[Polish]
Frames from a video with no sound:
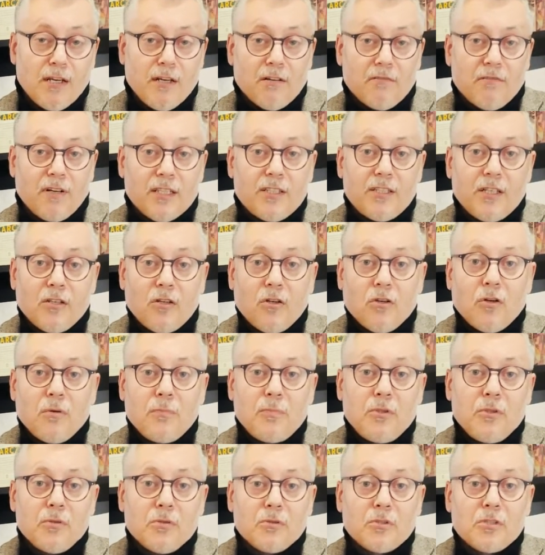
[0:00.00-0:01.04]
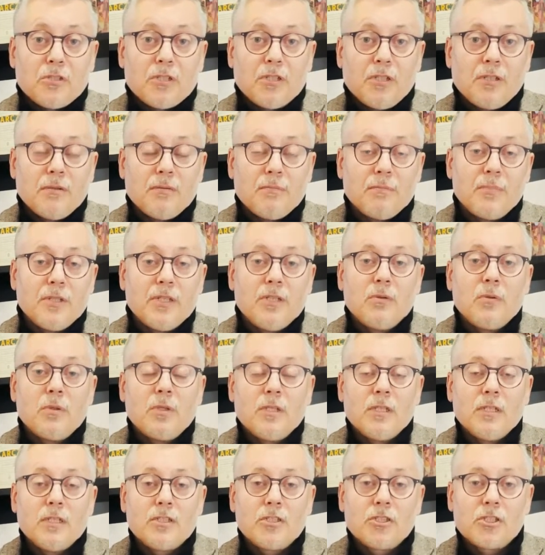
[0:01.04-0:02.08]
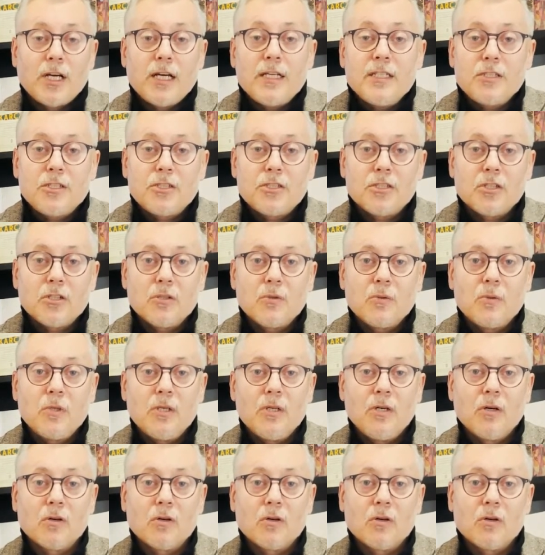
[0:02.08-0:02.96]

Walter Gropius był częścią